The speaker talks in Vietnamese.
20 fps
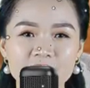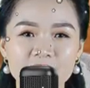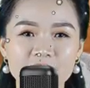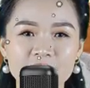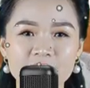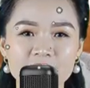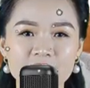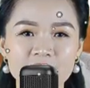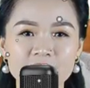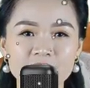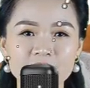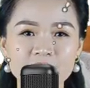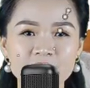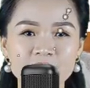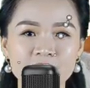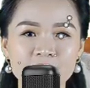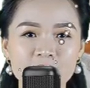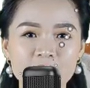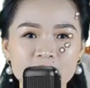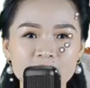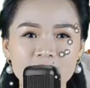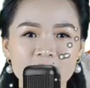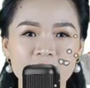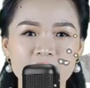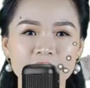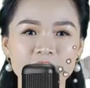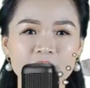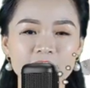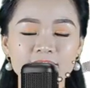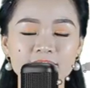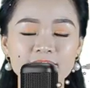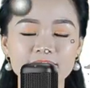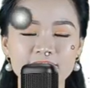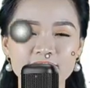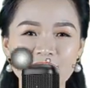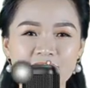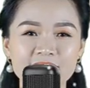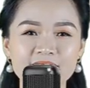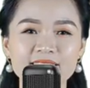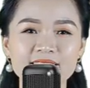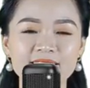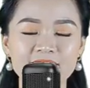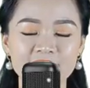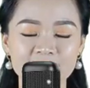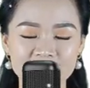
là một trong 8 hạn của con người.